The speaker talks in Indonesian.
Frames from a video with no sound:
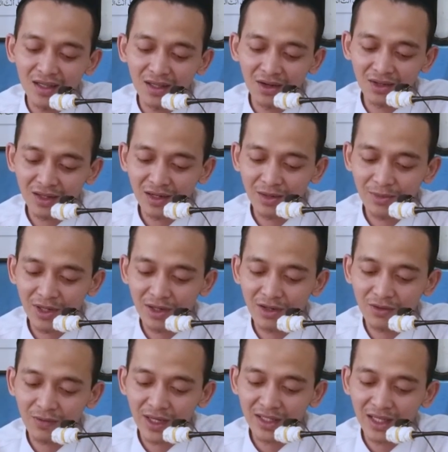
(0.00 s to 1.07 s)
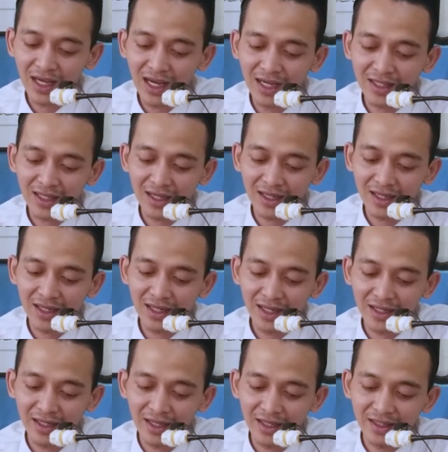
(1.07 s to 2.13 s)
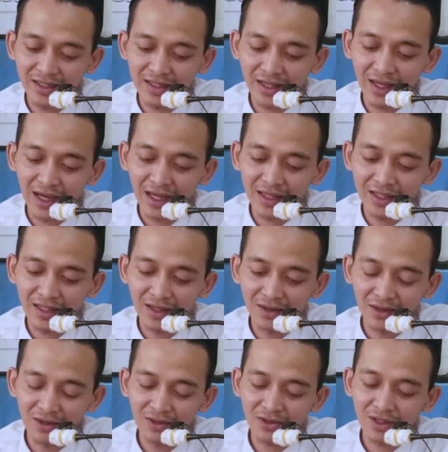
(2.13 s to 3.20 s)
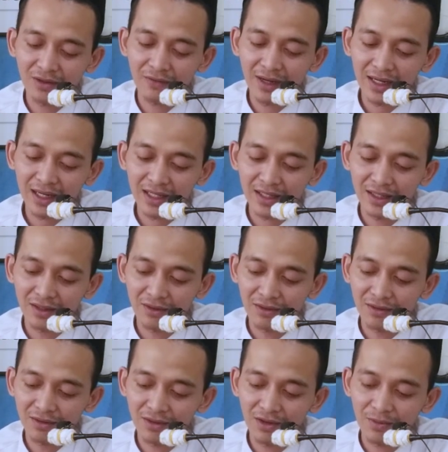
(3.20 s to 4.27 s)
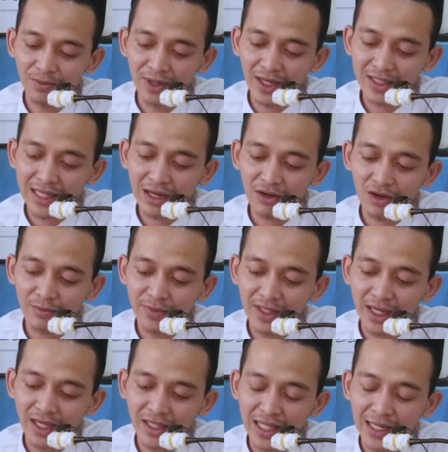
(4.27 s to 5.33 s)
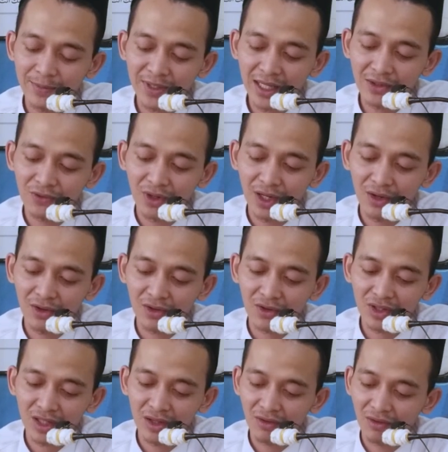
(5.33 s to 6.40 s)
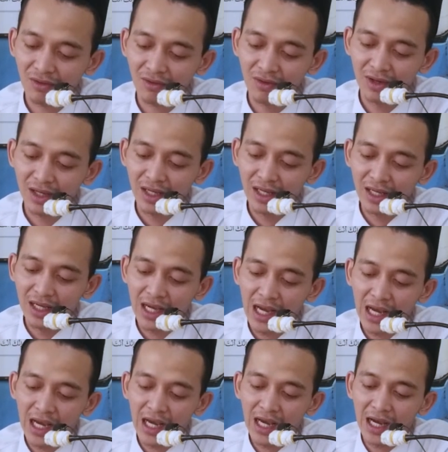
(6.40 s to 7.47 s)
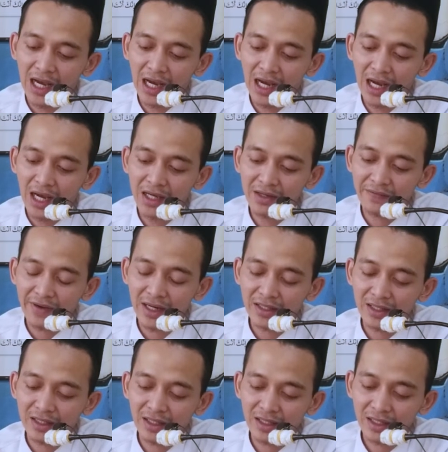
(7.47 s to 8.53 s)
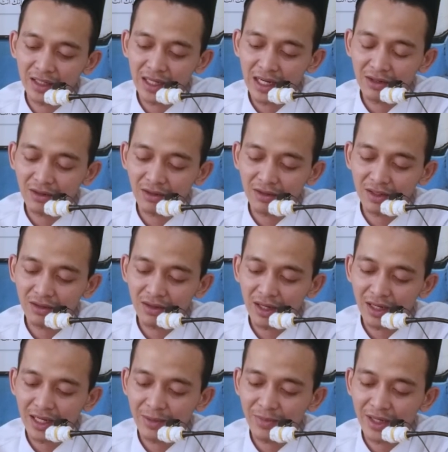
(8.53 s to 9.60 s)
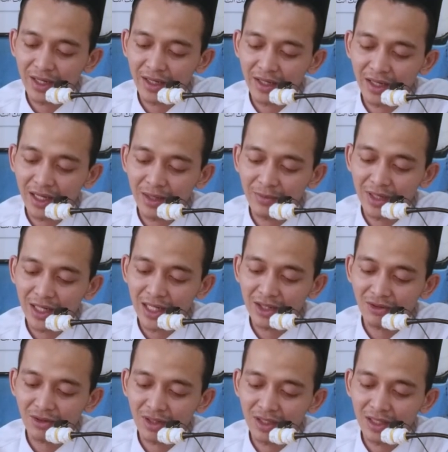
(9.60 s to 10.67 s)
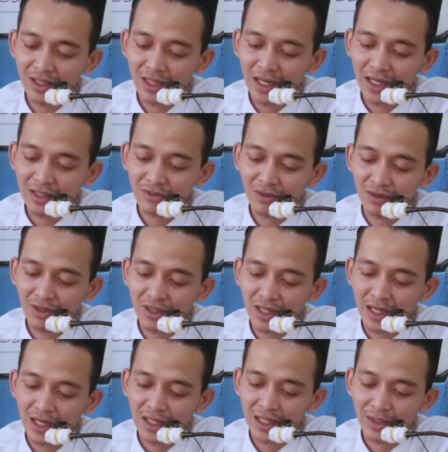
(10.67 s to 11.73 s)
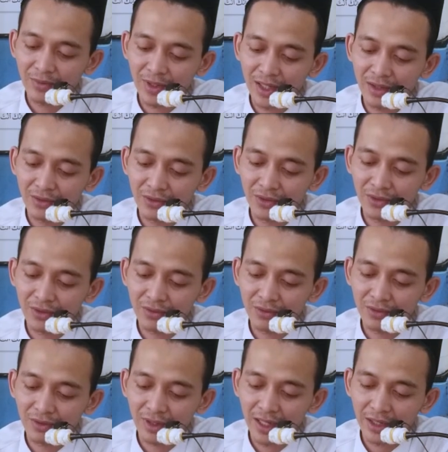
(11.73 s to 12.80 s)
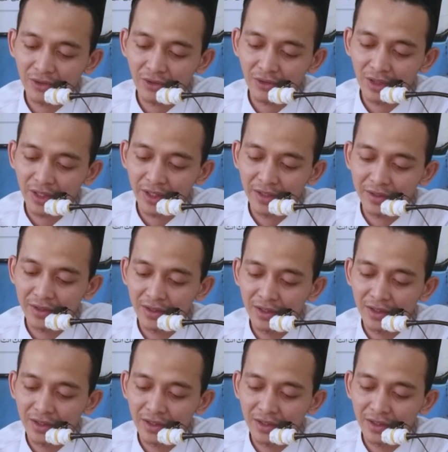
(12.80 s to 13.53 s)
Terus yang nomor loro hata kalan ing sehat siro utawa waras siro. qabla sakomika ing dalem sadurunge loro siro. Aif al tegesing nglakono siro al amala ing amal asolihi asoliha kang bagus utawa kang soleh.